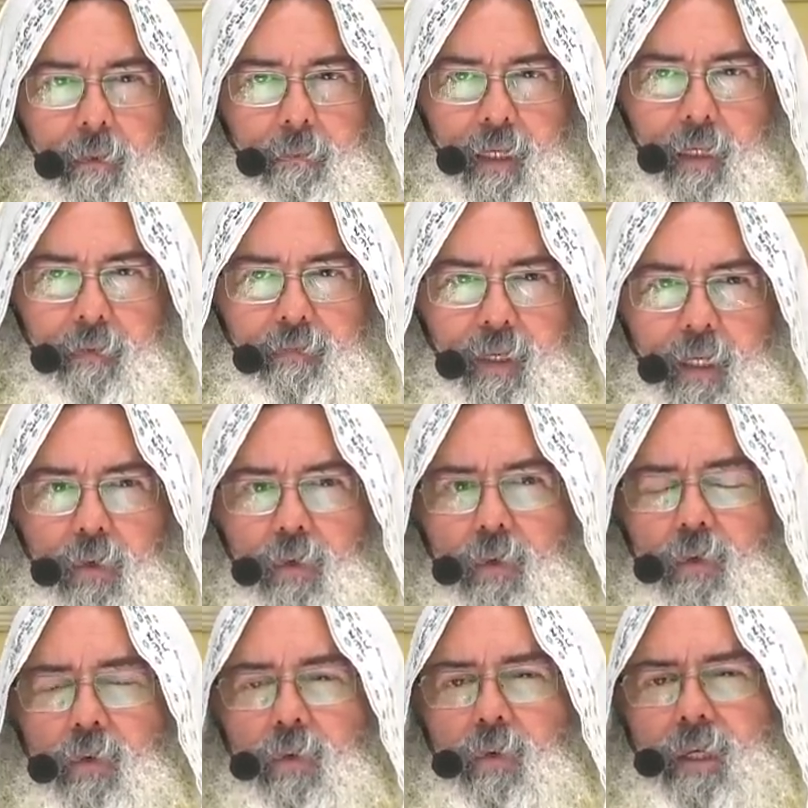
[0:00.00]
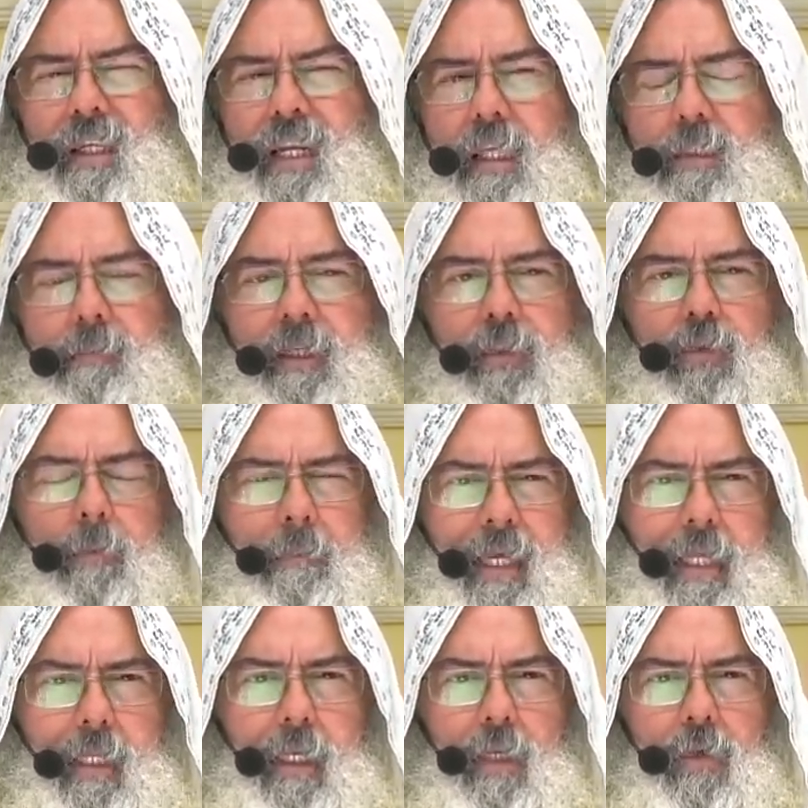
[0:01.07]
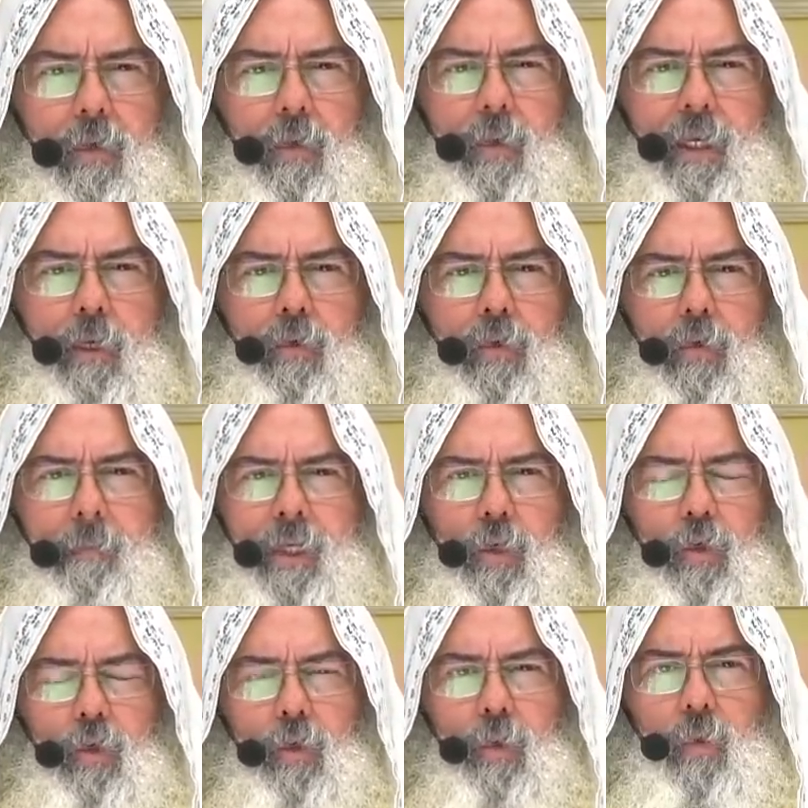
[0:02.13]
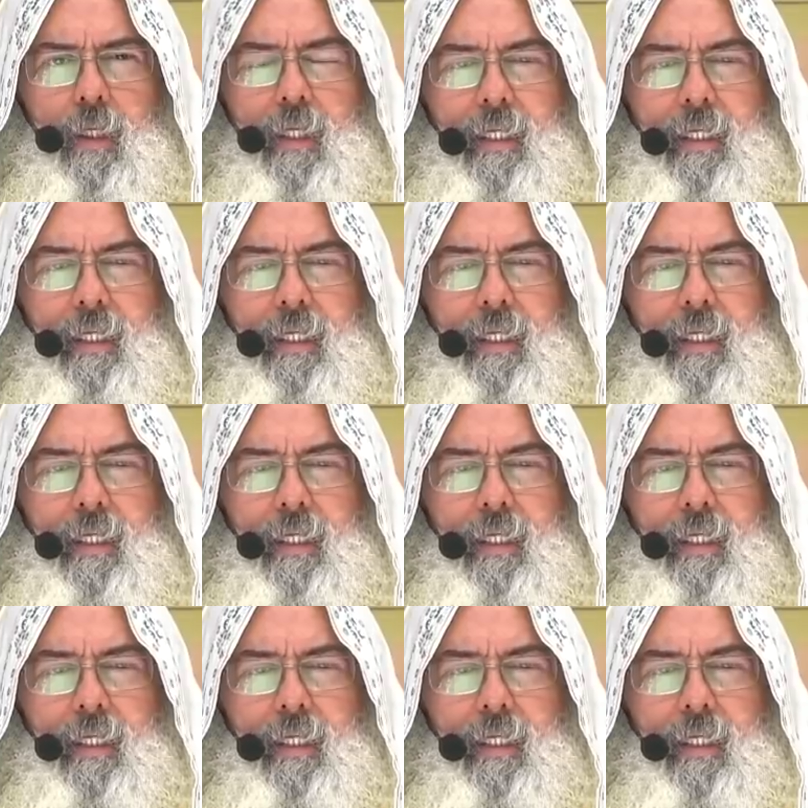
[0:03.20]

Me refiero no en el aspecto médico, económico, no,